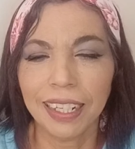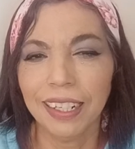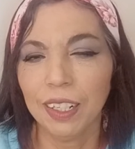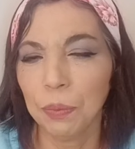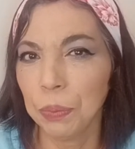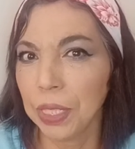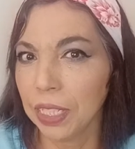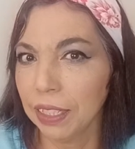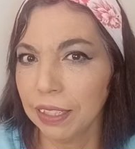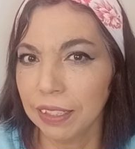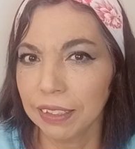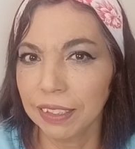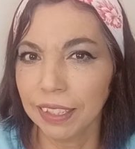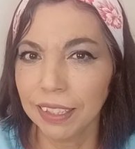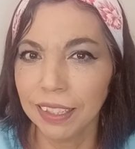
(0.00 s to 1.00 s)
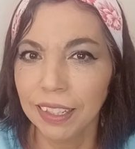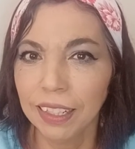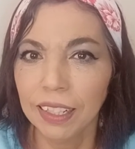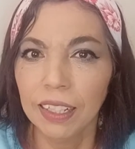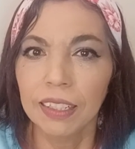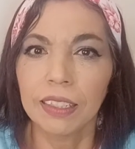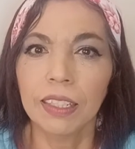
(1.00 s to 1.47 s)
Carla Bianchi,
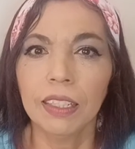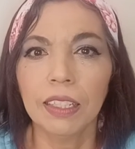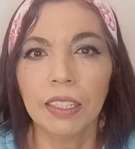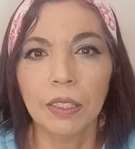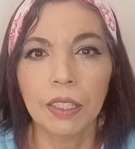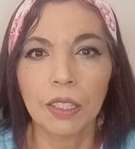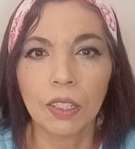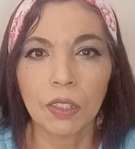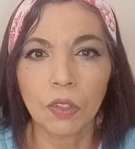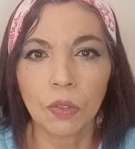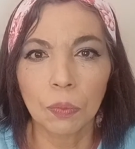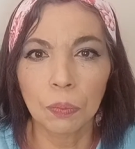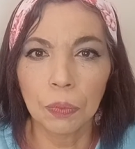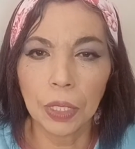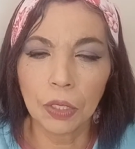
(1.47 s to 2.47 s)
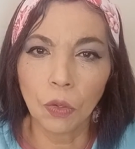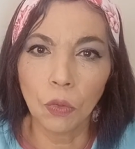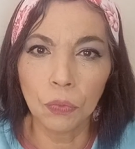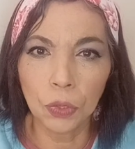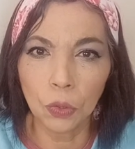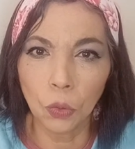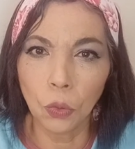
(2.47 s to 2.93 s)
que me
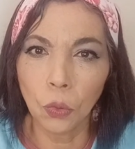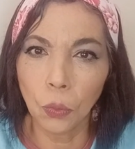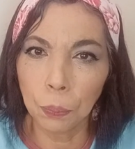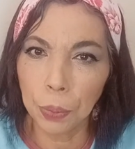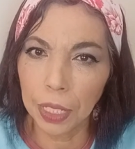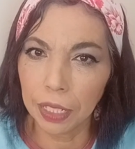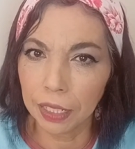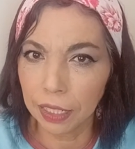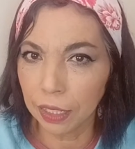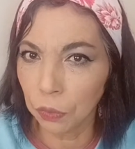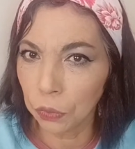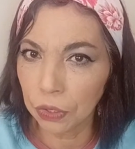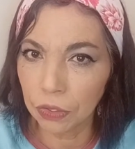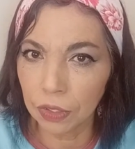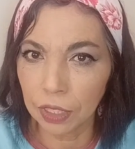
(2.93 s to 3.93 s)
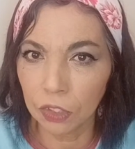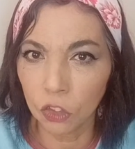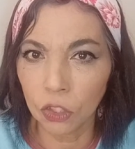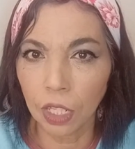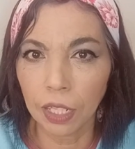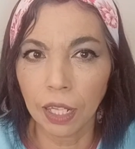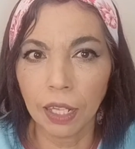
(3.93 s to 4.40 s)
convidou para ir no
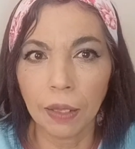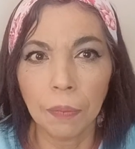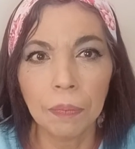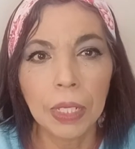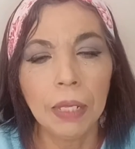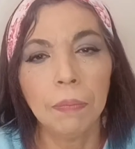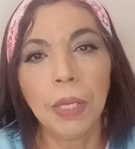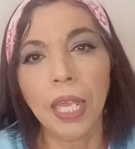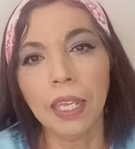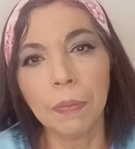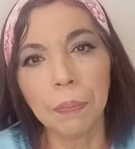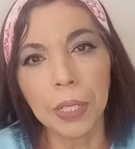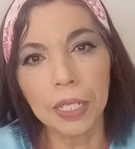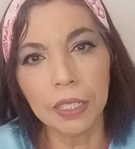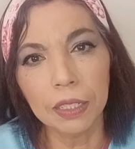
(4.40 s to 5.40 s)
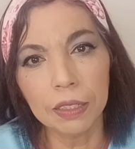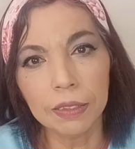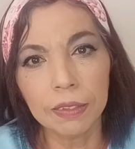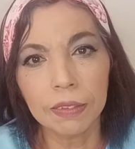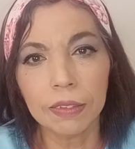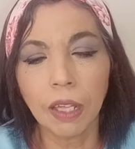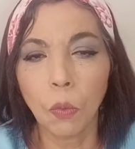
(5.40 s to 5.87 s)
stand da BR
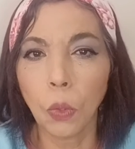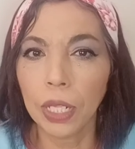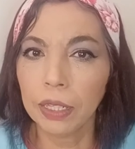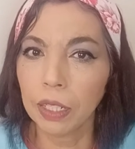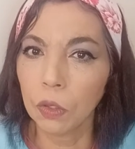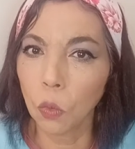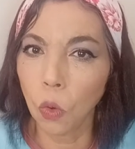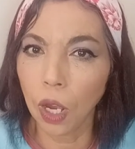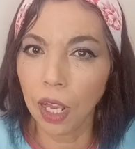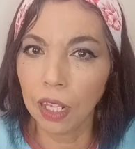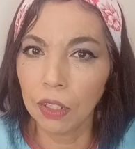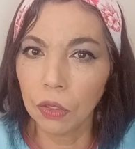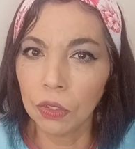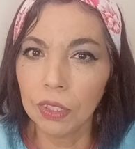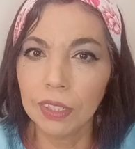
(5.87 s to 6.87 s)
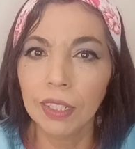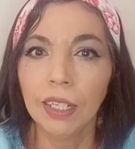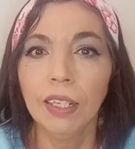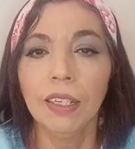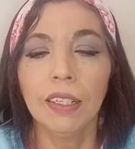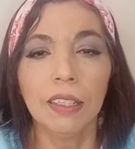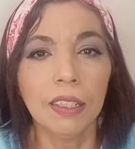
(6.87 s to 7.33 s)
Brands, da Wet n Wild
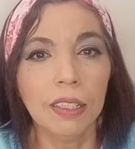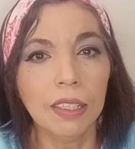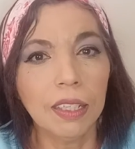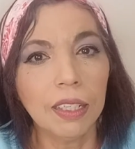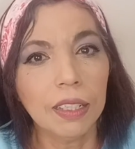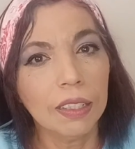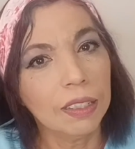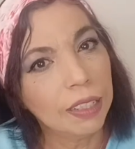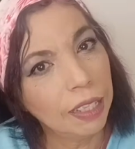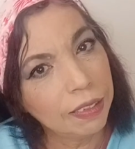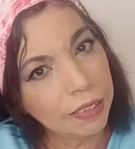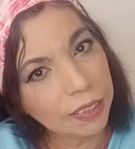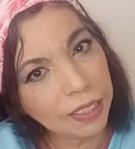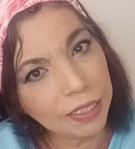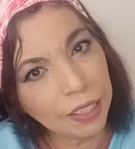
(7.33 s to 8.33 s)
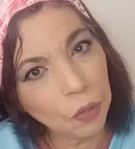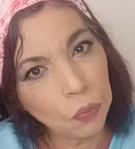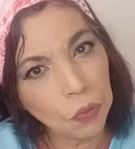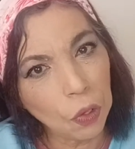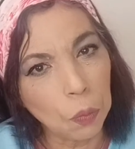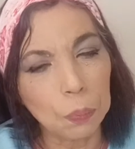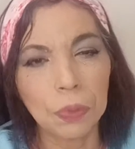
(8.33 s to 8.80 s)
e esse aqui da
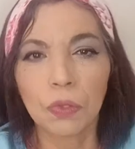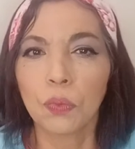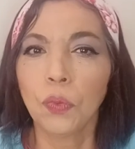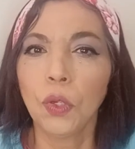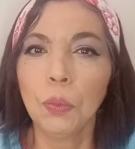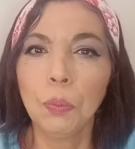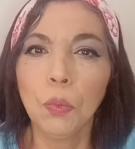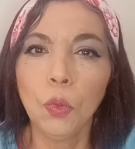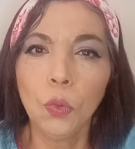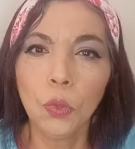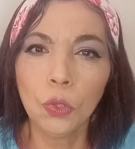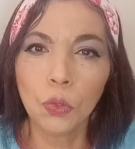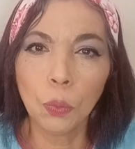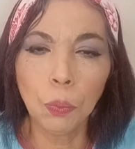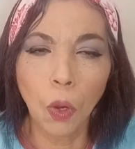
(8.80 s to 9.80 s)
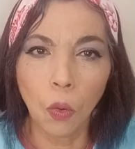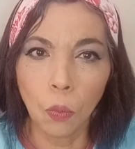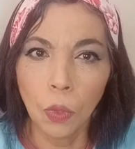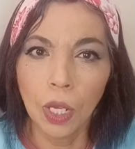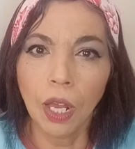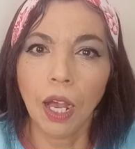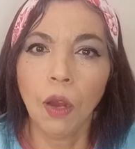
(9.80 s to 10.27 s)
Phelps. Foi muito
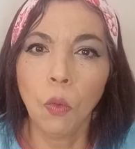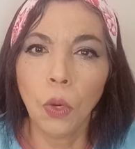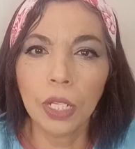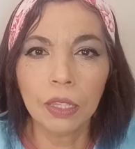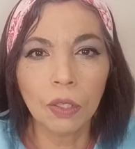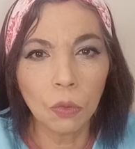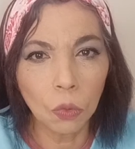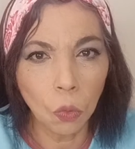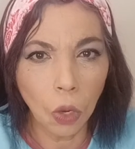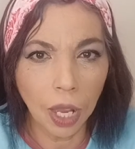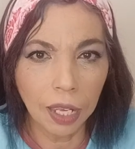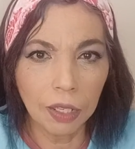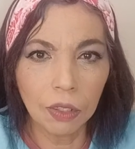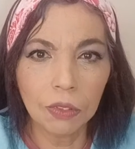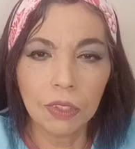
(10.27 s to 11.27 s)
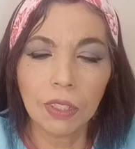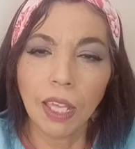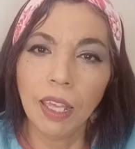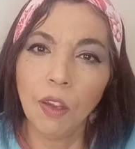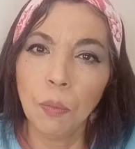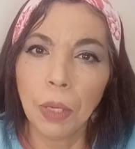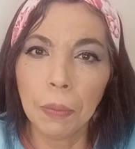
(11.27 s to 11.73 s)
bom. A Wet n Wild
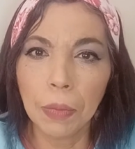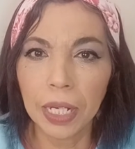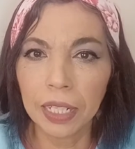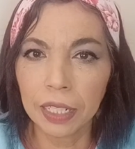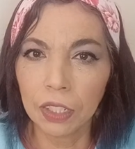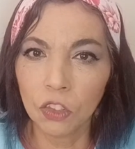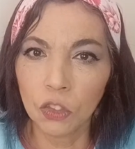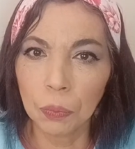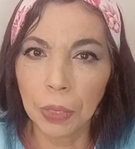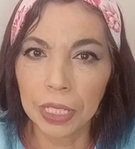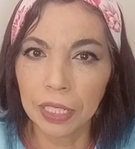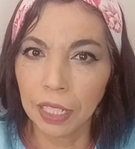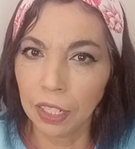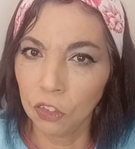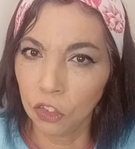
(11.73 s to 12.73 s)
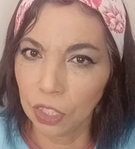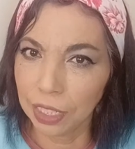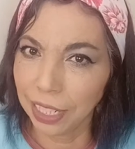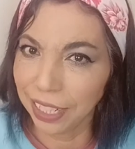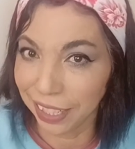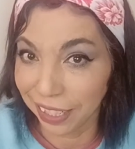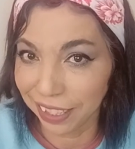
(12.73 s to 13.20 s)
é uma marca de maquiagem
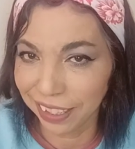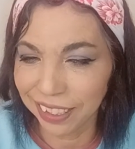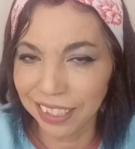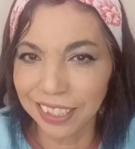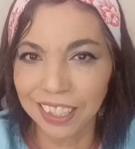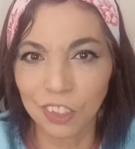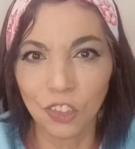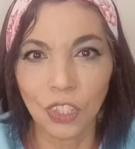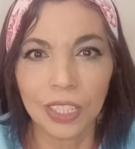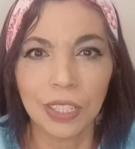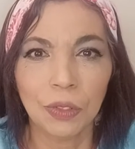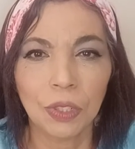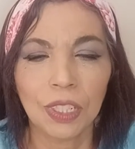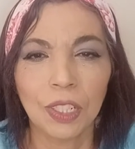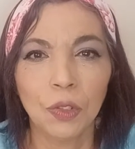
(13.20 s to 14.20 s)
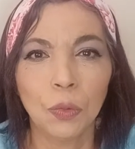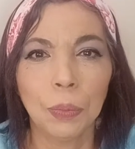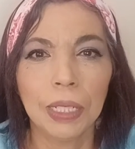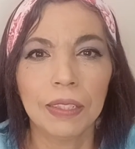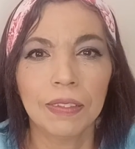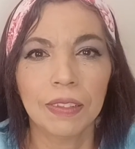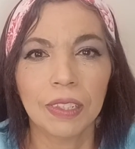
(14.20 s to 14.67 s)
gringa que está chegando aqui no
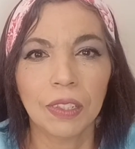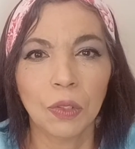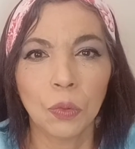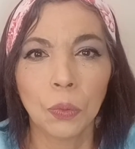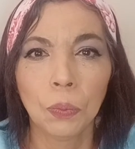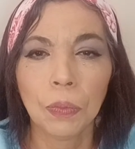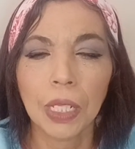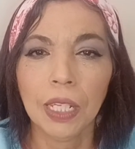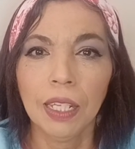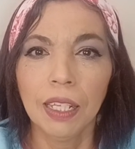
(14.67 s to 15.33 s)
Brasil,